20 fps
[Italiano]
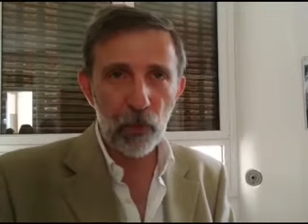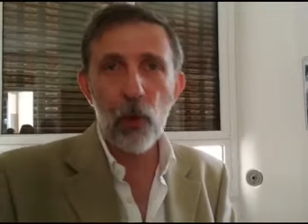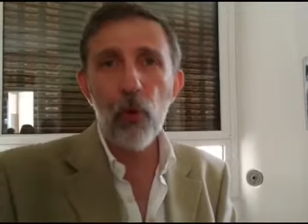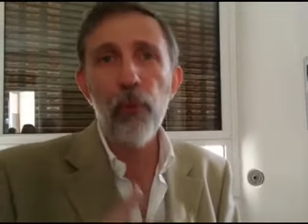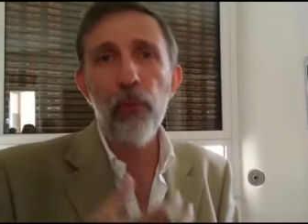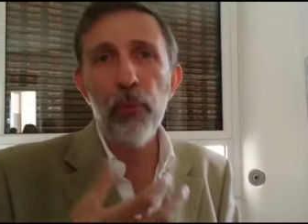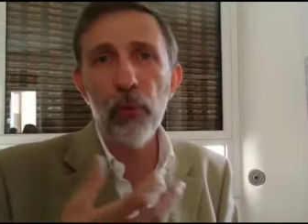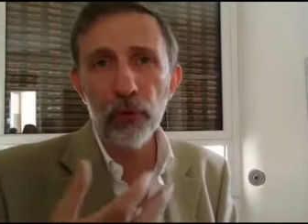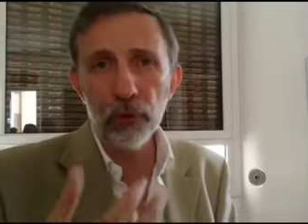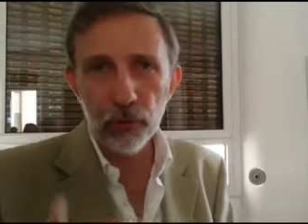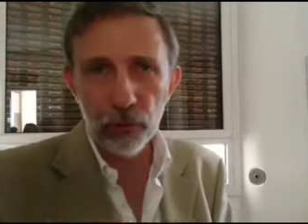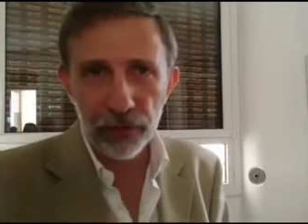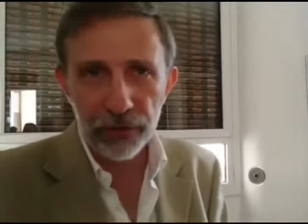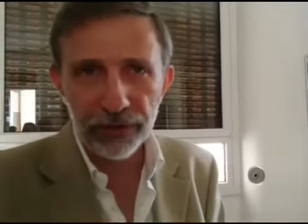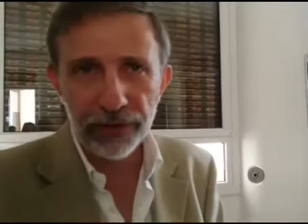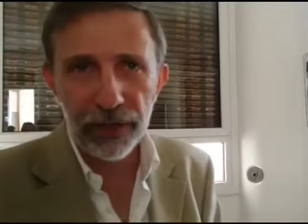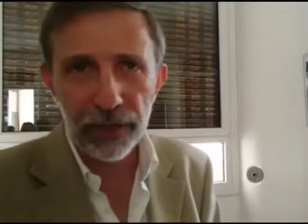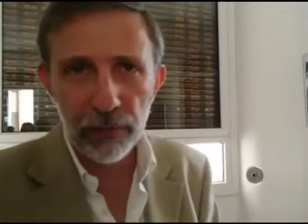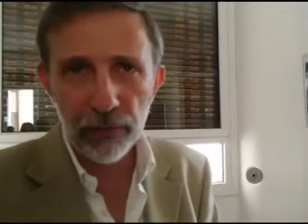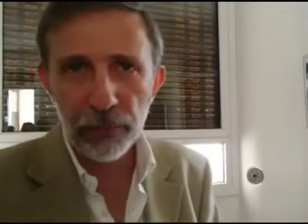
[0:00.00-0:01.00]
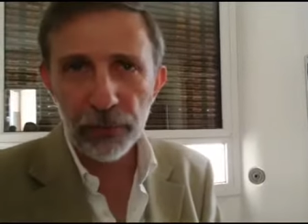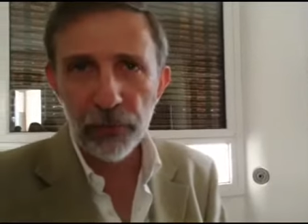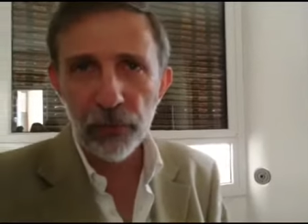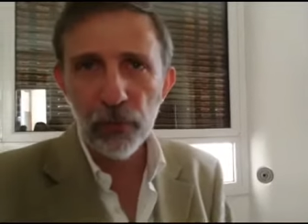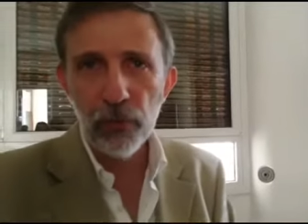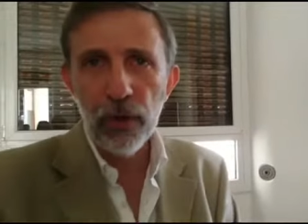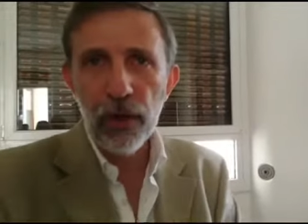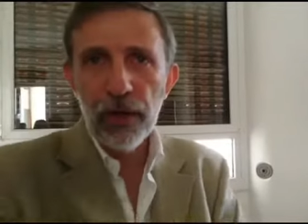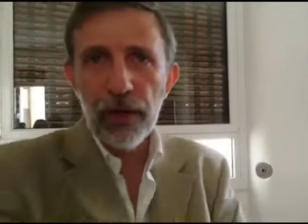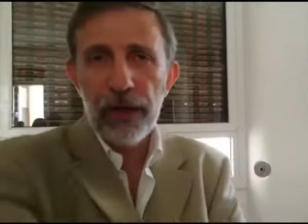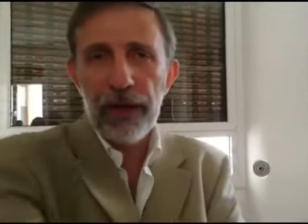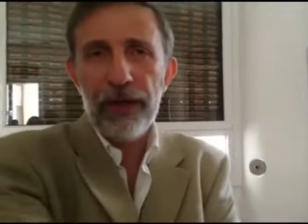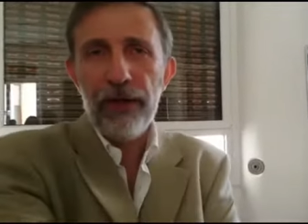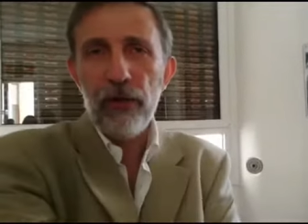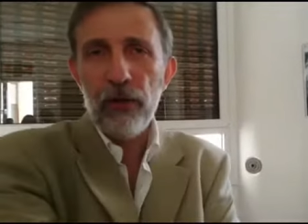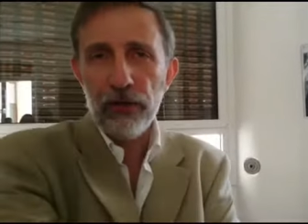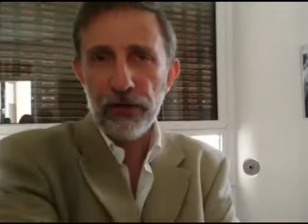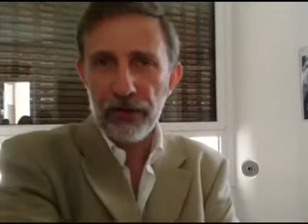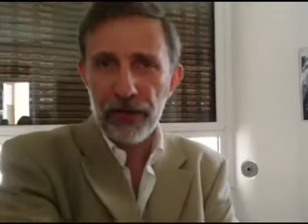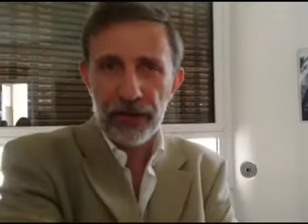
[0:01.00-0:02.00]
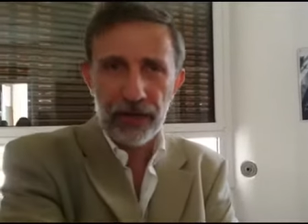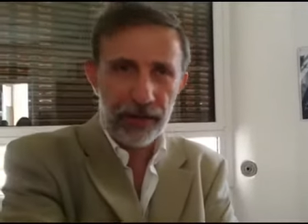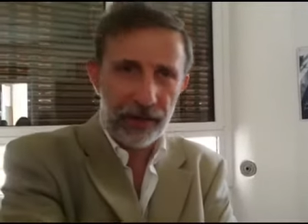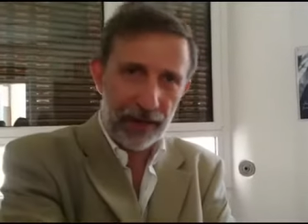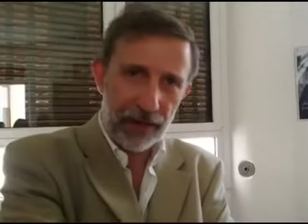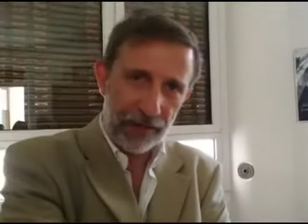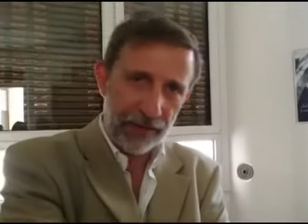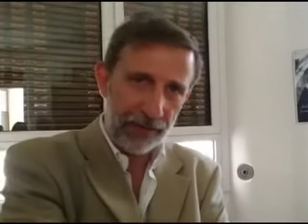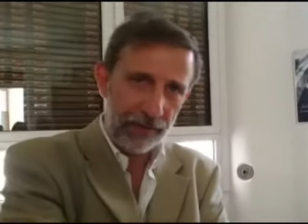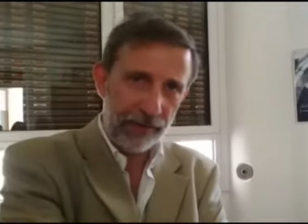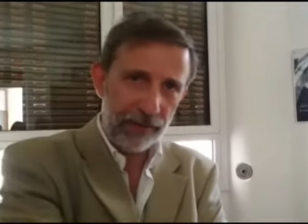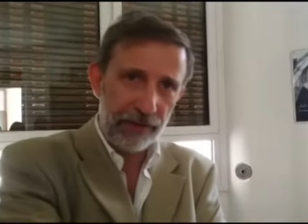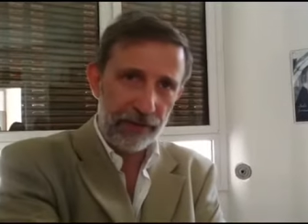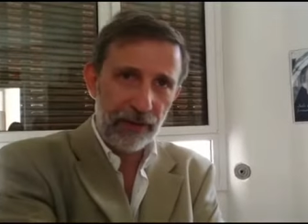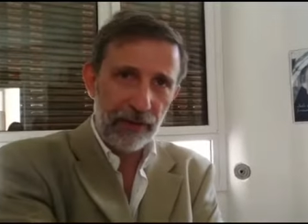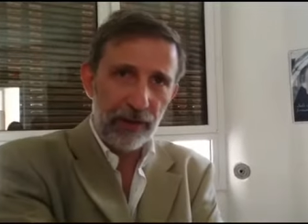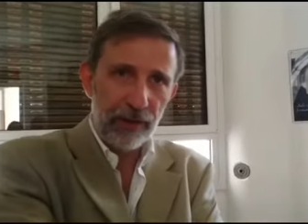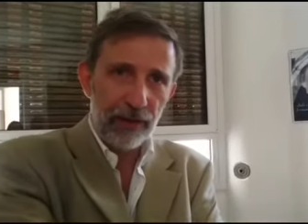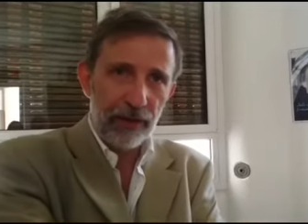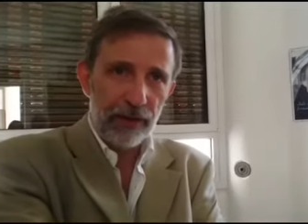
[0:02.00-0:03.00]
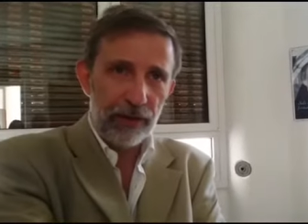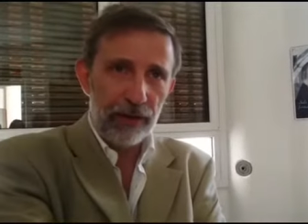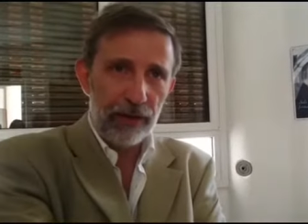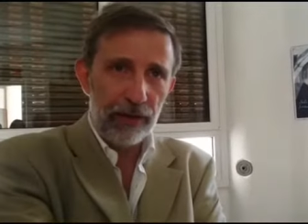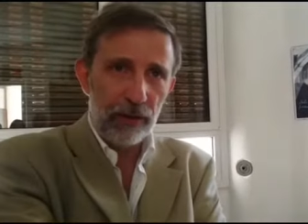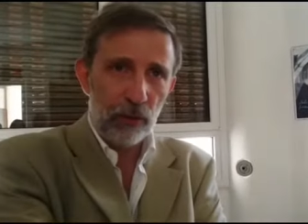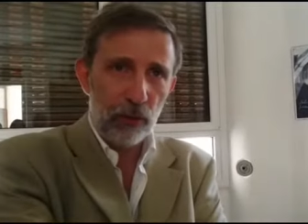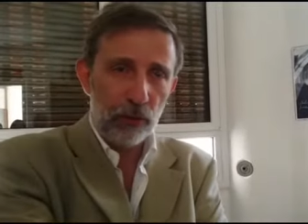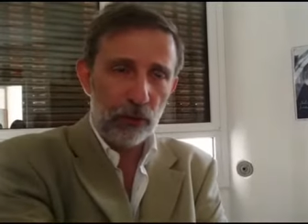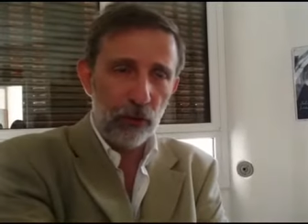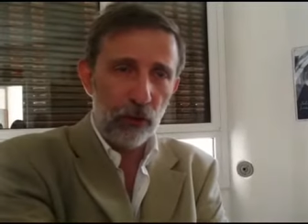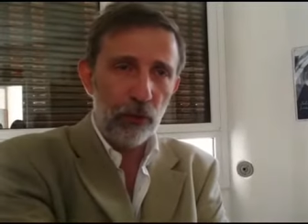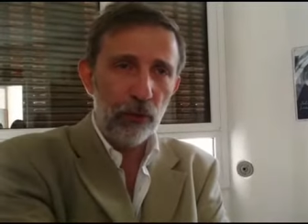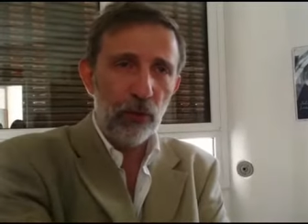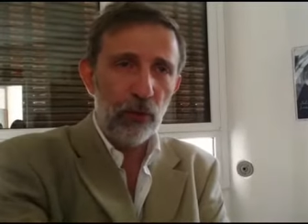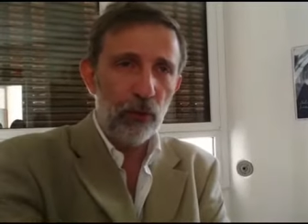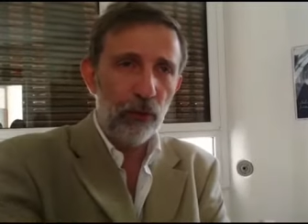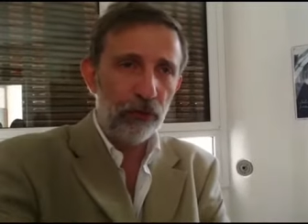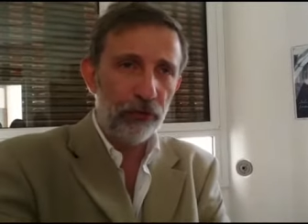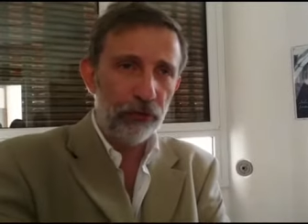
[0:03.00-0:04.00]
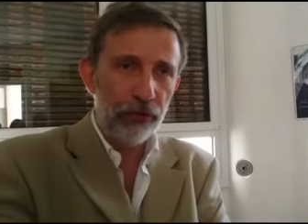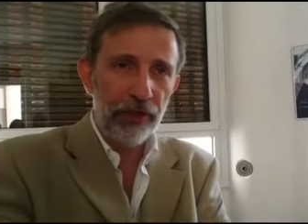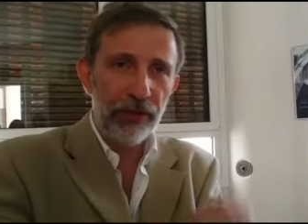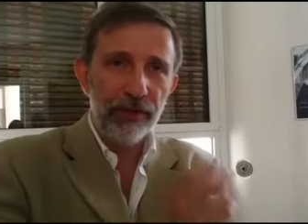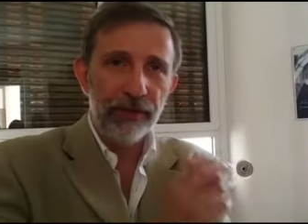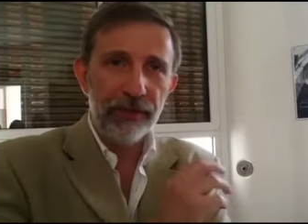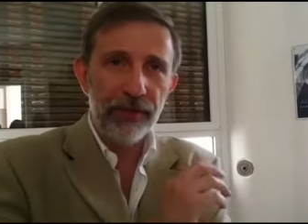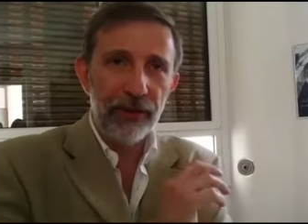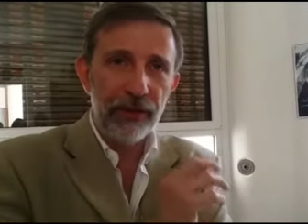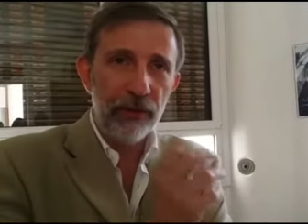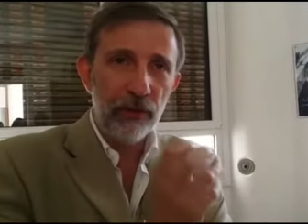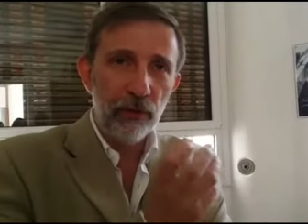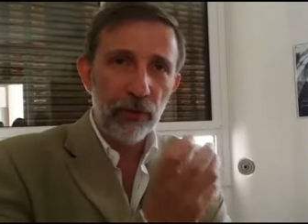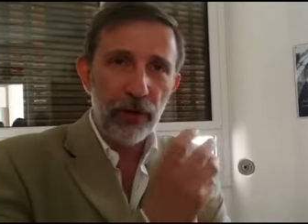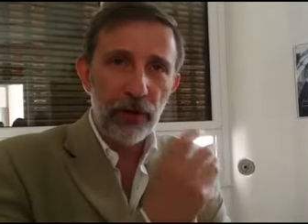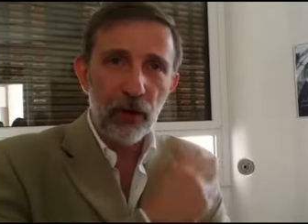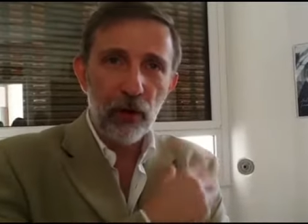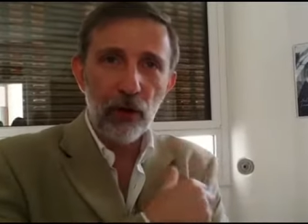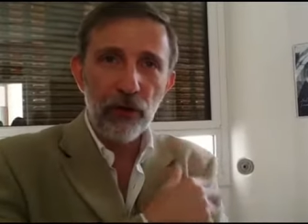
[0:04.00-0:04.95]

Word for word: opportunità in più ai nostri ragazzi. Eh, questo mondo consente in una